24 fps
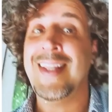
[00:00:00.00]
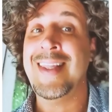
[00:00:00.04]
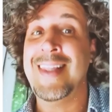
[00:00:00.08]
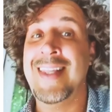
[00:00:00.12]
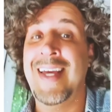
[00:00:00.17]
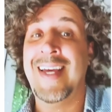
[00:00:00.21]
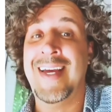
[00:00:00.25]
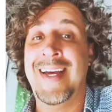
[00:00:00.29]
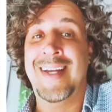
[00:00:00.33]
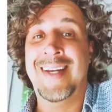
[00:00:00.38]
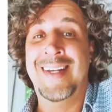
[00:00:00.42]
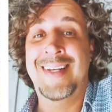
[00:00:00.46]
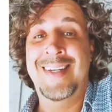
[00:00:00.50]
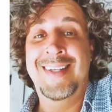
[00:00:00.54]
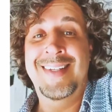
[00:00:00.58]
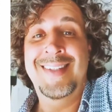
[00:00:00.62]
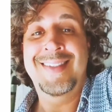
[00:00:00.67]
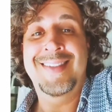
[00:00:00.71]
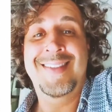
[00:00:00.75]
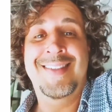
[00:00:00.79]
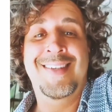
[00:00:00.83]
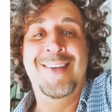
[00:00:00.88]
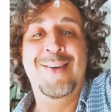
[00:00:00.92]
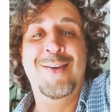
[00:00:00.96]
dela
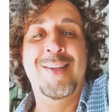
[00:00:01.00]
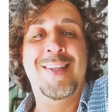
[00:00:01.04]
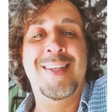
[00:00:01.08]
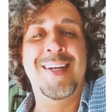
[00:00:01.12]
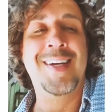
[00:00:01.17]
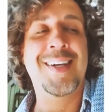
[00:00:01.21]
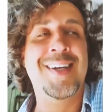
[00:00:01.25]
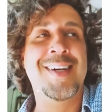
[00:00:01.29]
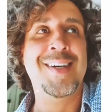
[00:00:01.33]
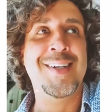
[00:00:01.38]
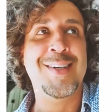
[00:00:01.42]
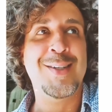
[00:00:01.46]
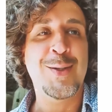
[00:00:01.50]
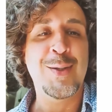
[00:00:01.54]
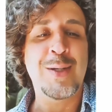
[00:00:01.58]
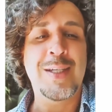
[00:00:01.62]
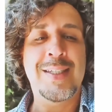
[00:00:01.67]
eu entregando